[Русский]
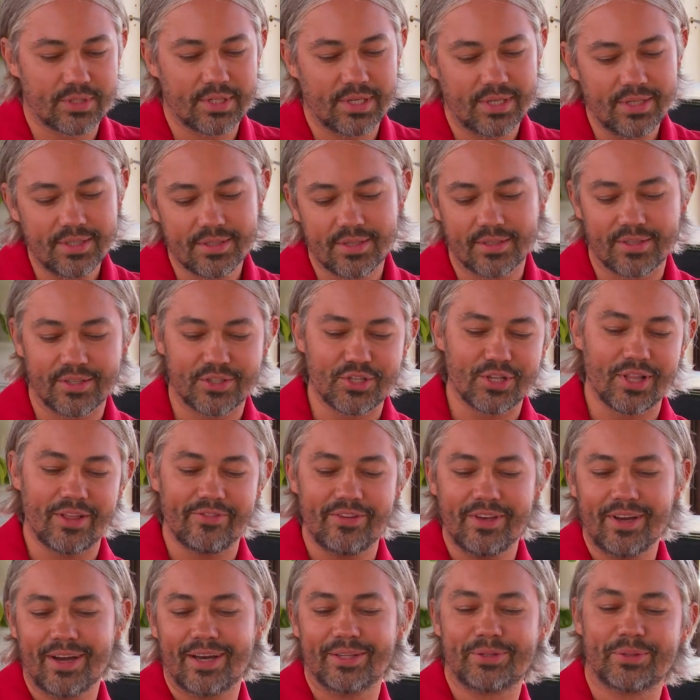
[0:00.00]
стилист — это
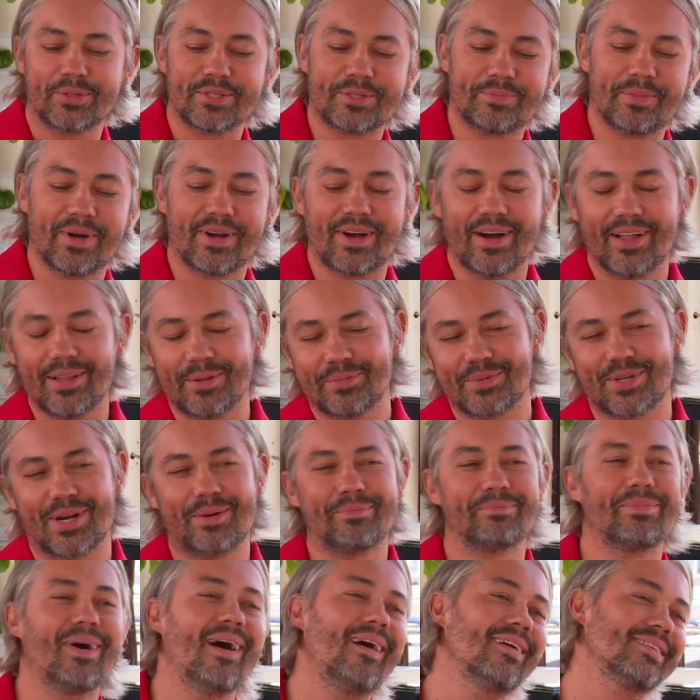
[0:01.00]
человек, который с бокалом
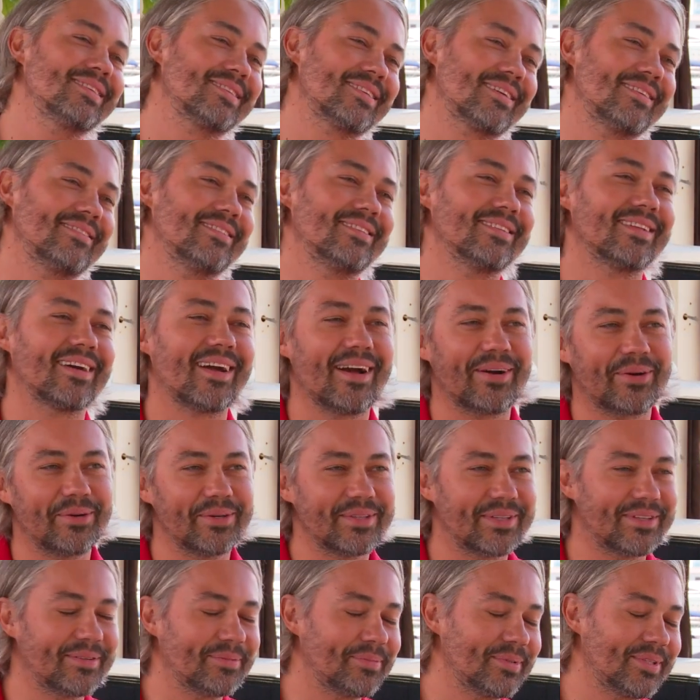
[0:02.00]
шампанского на
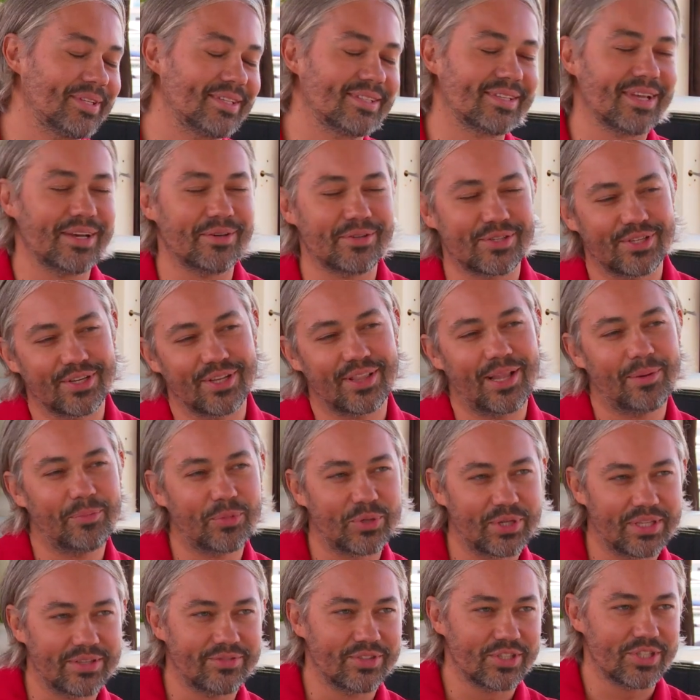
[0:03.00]
какой-то потрясающей
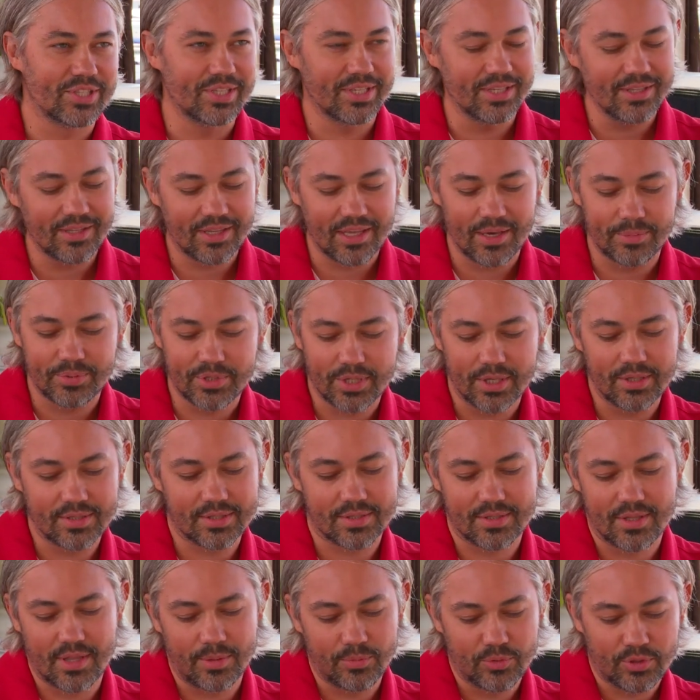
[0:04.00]
гламурной вечеринке
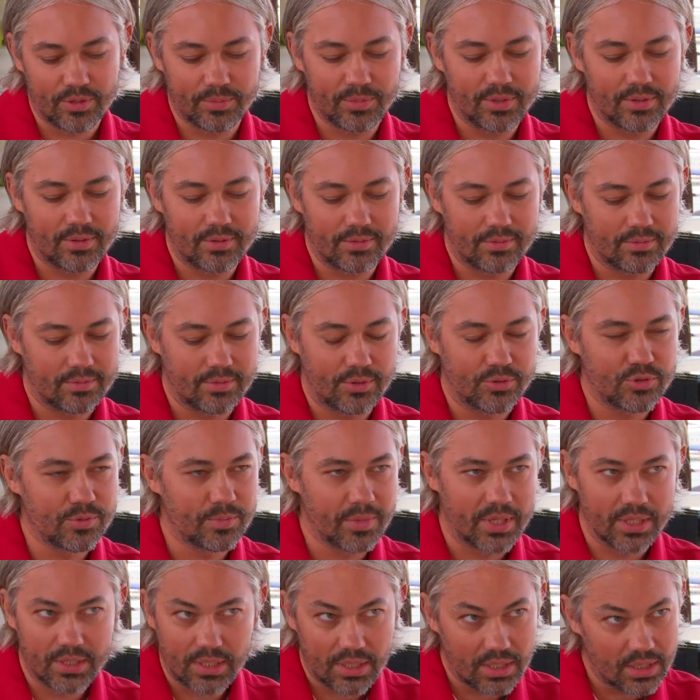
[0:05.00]
общается с гламурными
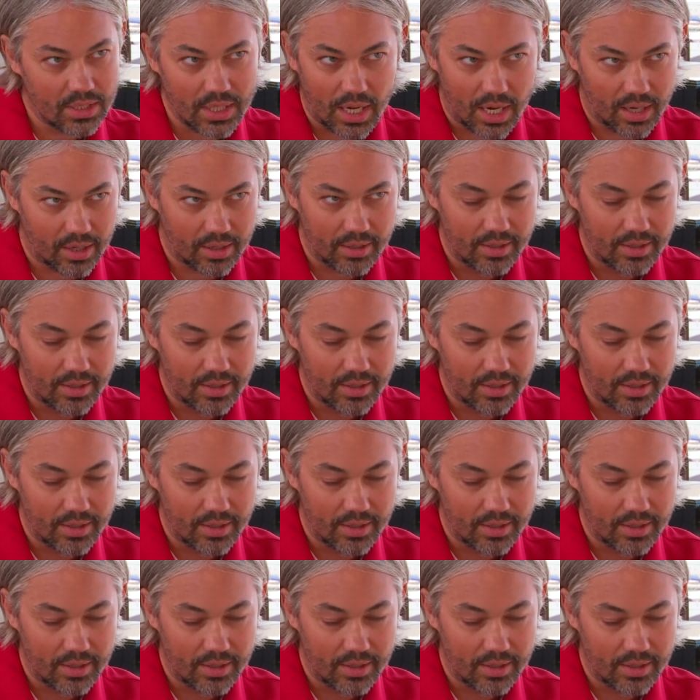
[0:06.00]
людьми. Это не так.